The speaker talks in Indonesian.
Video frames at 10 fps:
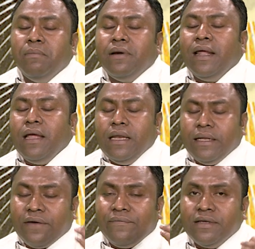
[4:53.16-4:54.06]

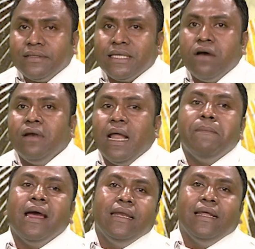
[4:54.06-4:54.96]
intervenção
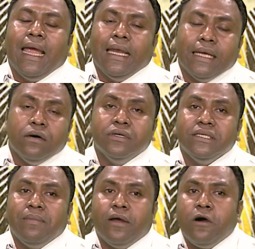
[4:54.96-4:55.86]
lamai direta ho se
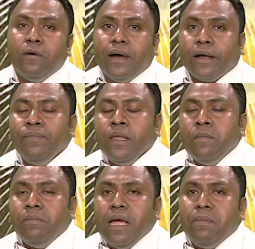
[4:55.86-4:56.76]
maromak
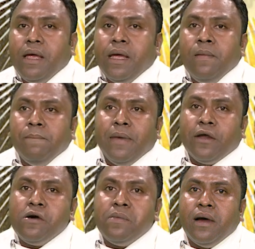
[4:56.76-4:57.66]
maibe
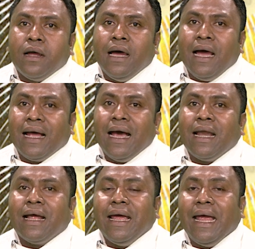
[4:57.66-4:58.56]
maromak hakarak
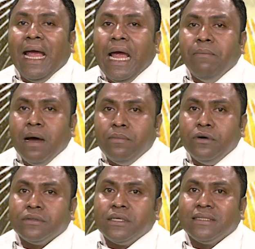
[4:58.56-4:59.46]
emamos
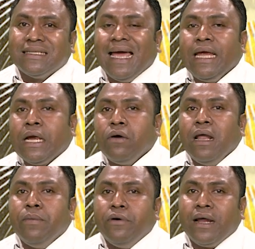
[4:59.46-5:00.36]
sai
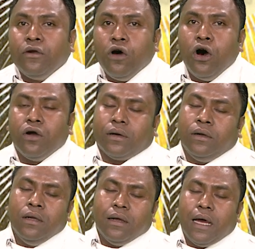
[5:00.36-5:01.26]
kolaborador
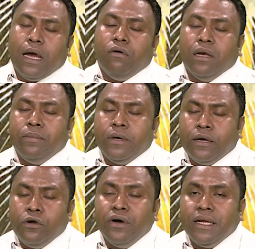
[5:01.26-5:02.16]
ka
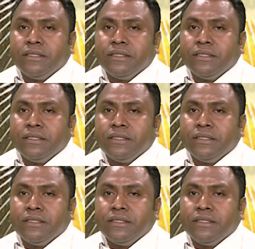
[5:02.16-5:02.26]
kolaboradoris